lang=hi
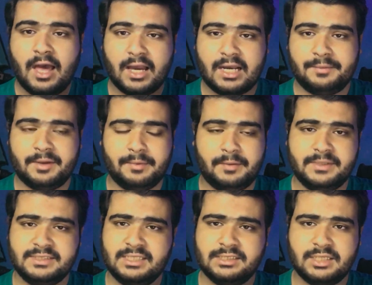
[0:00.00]
अगर आपके पास
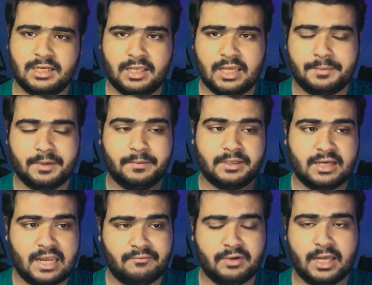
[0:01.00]
पी अच्छा नहीं है आपके पास
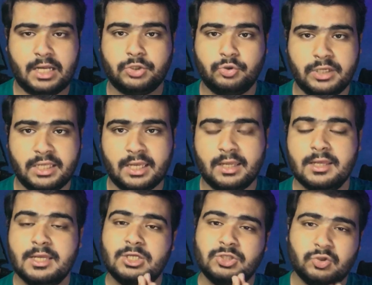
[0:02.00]
रैम वगैरह थोड़ी है